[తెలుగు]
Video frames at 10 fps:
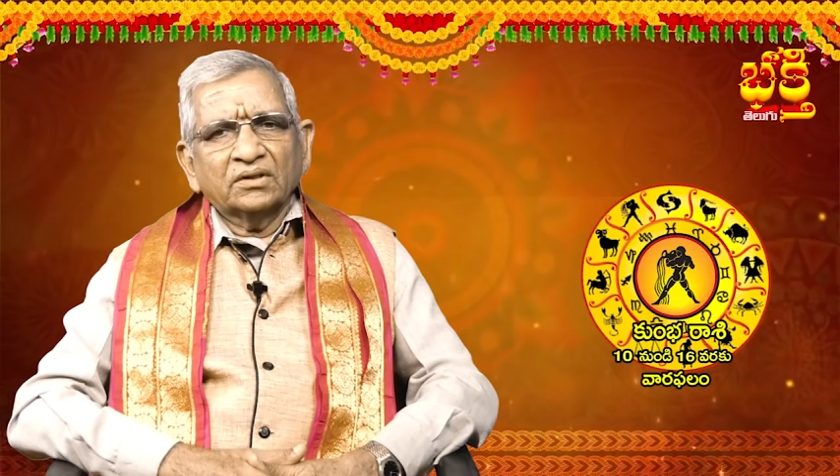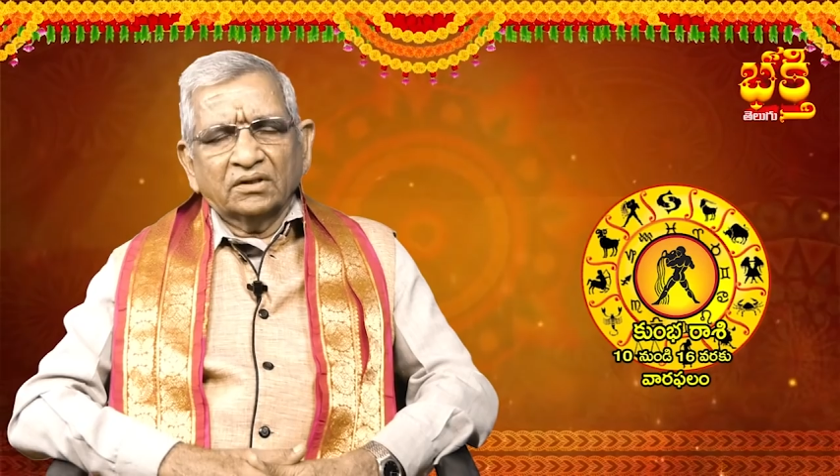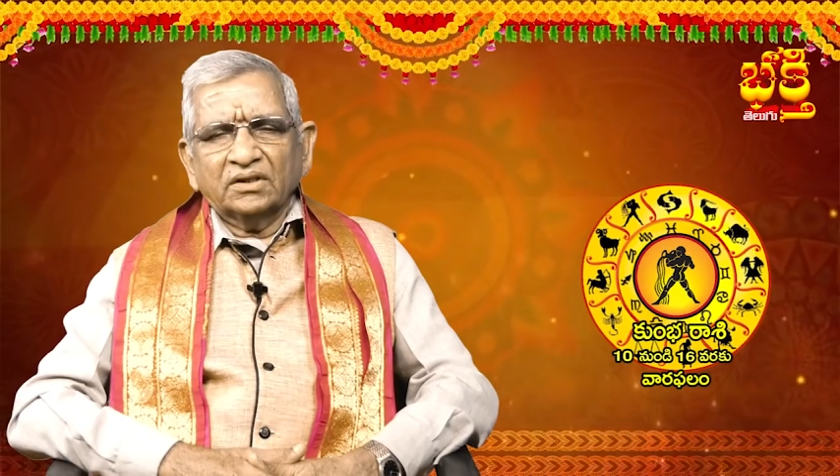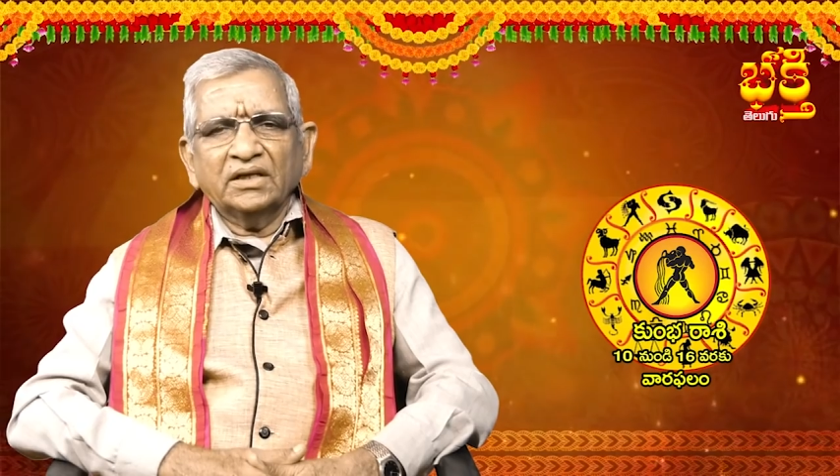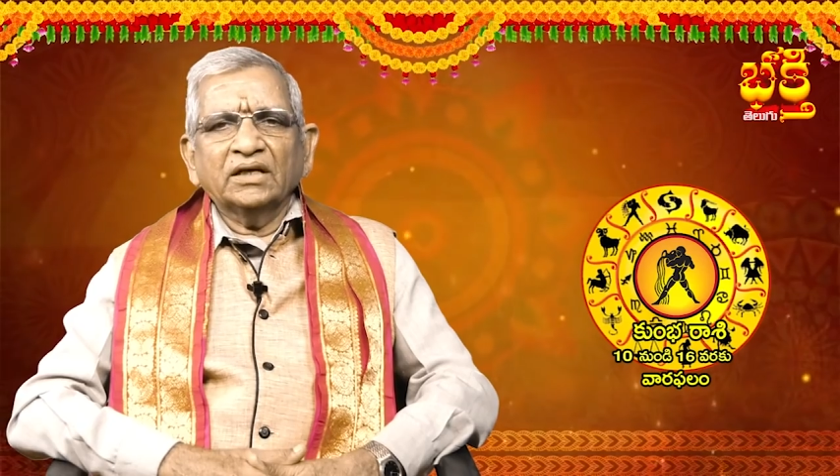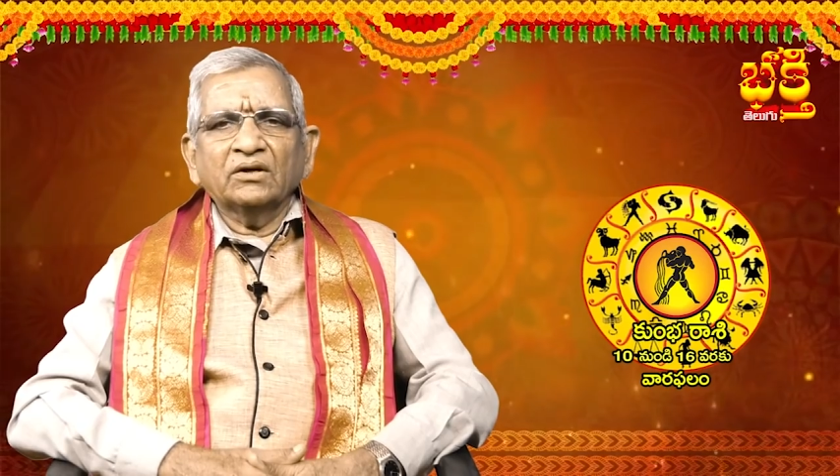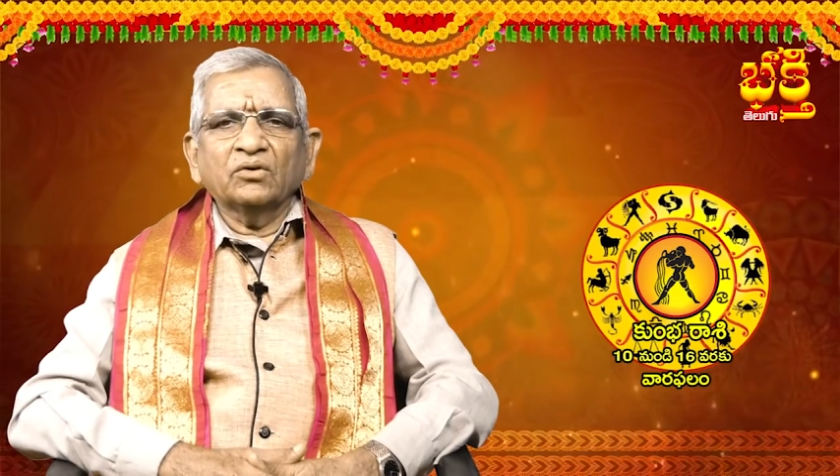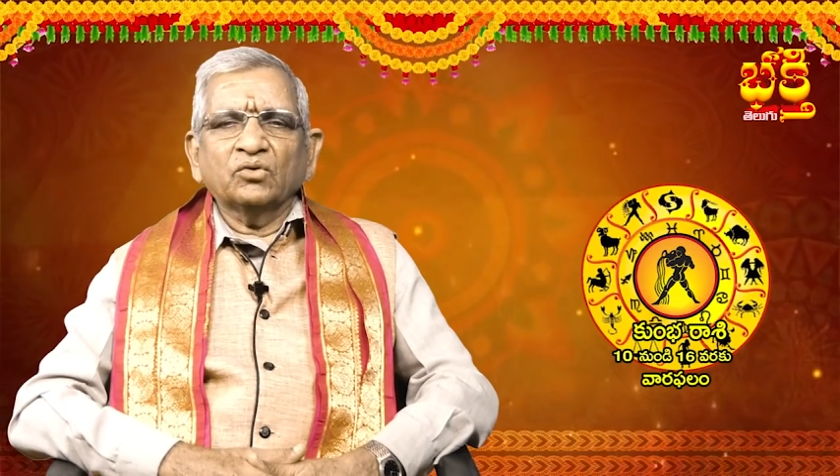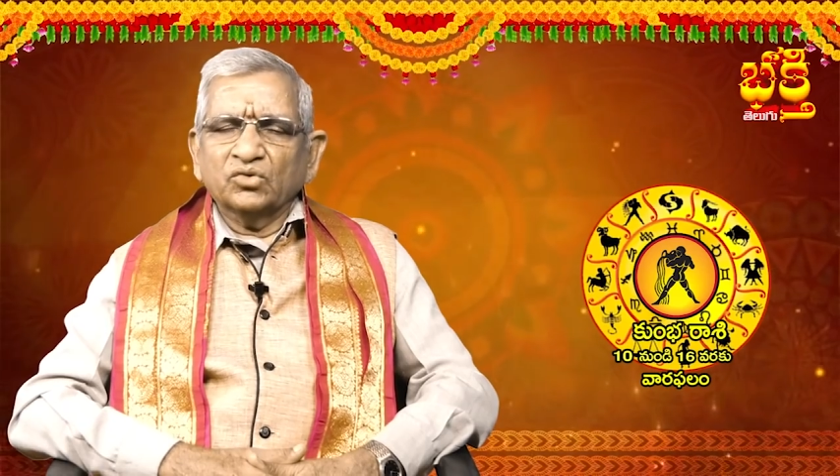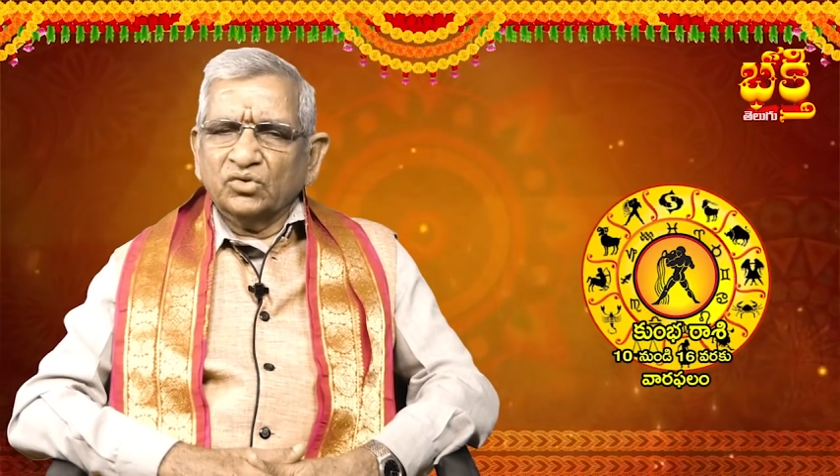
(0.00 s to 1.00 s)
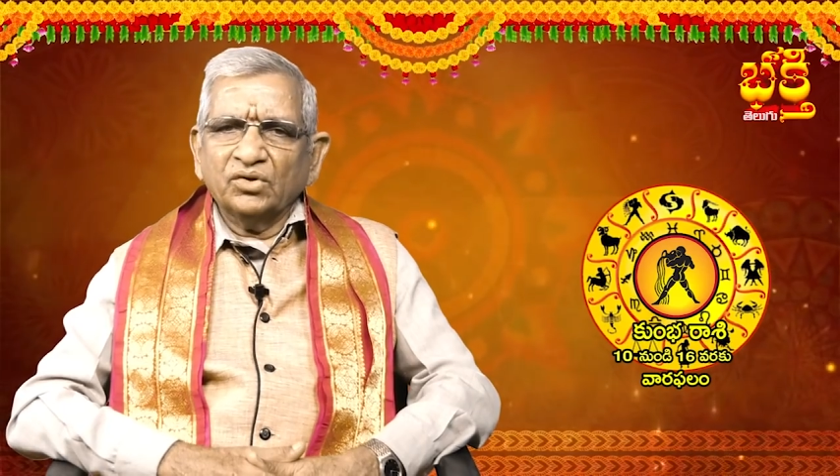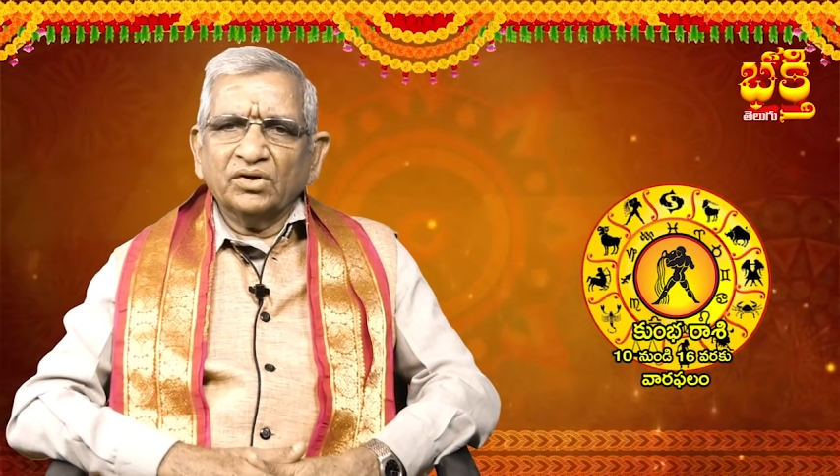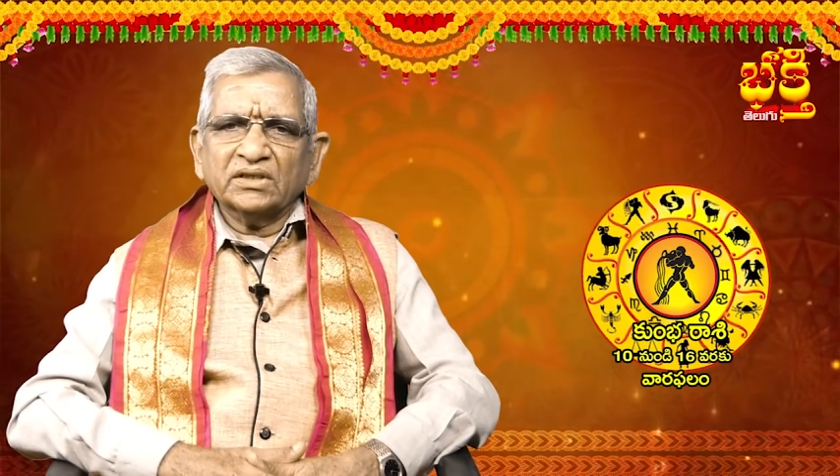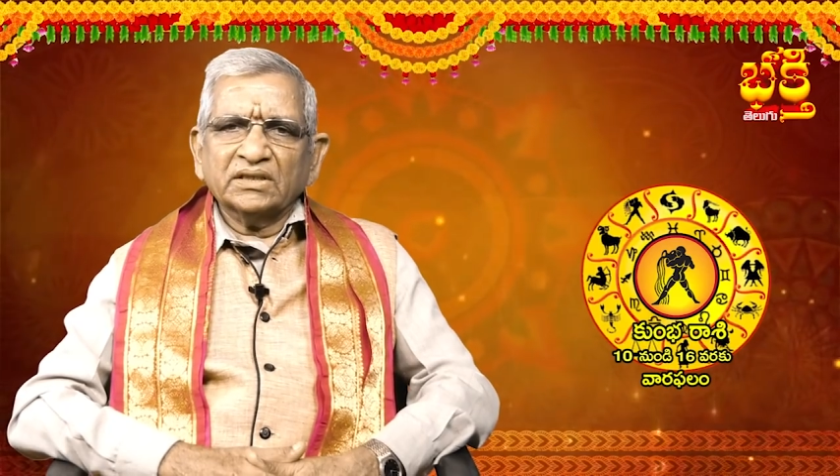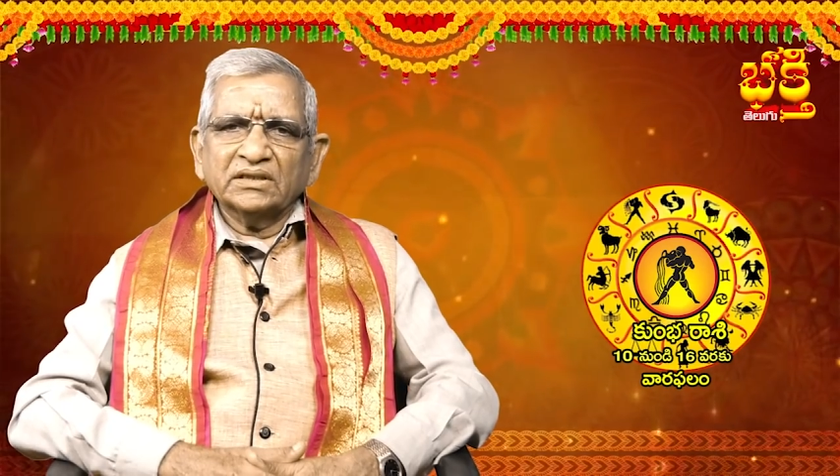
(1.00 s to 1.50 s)
తృతీయంలో కుజుని
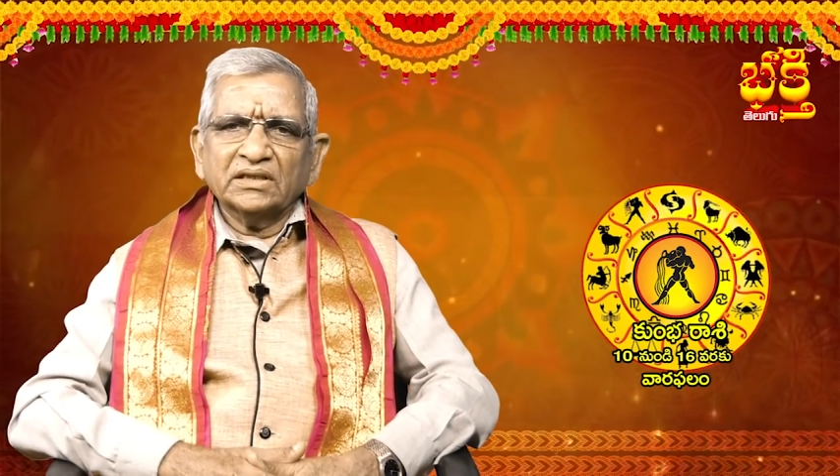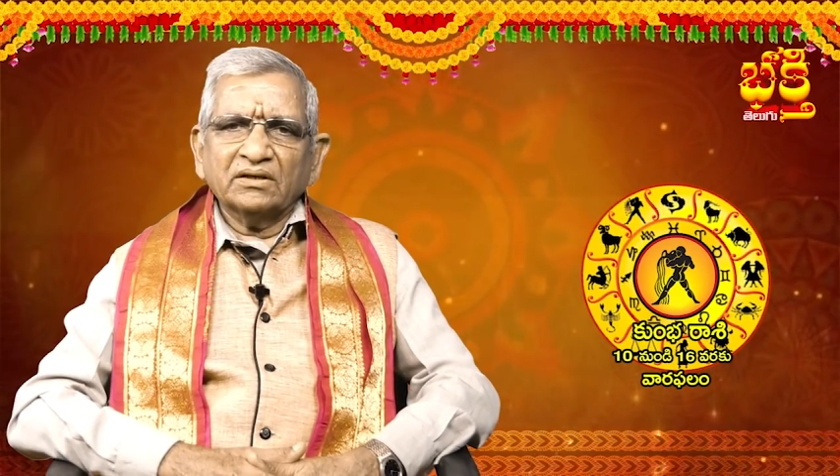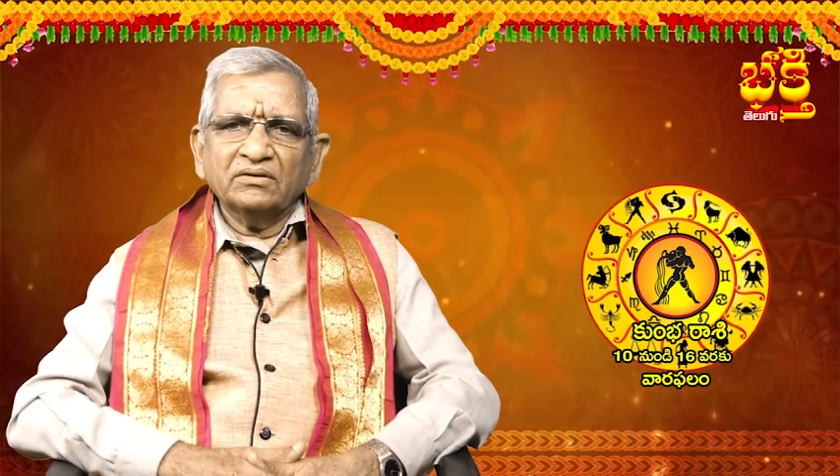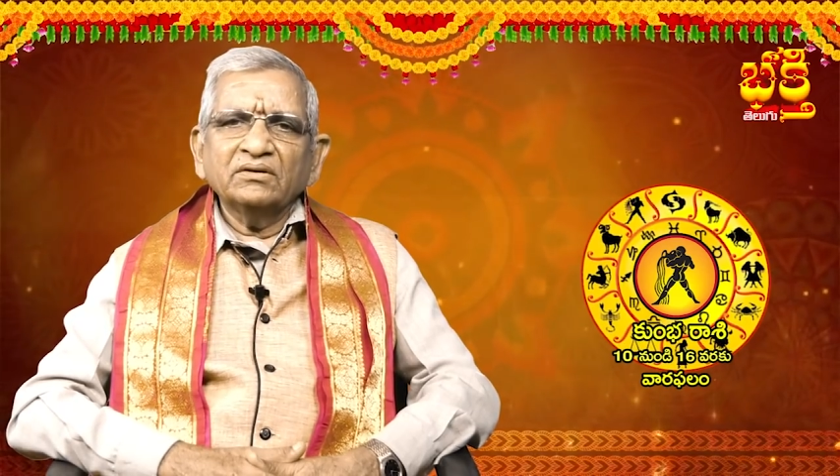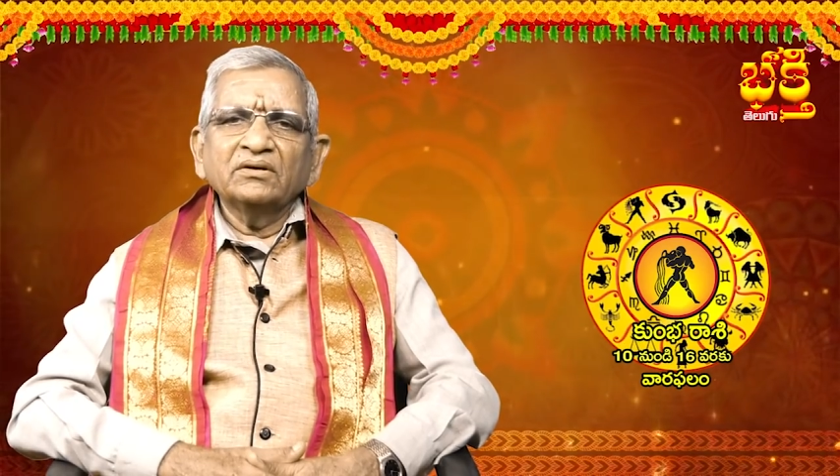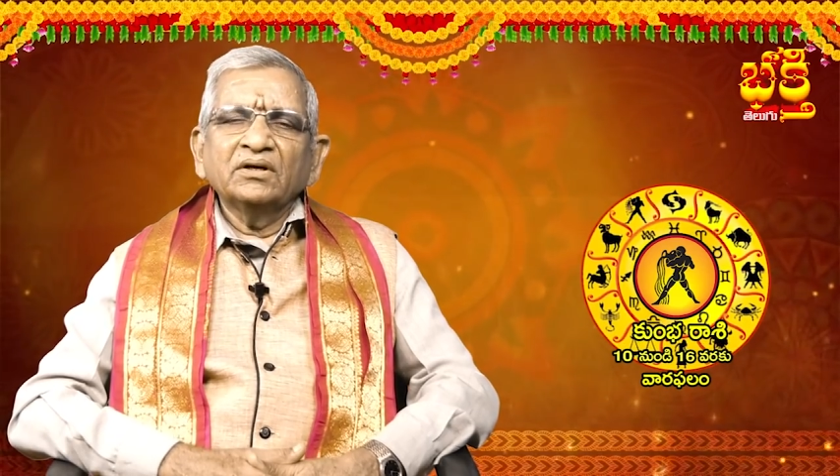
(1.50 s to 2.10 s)
యొక్క సంచారం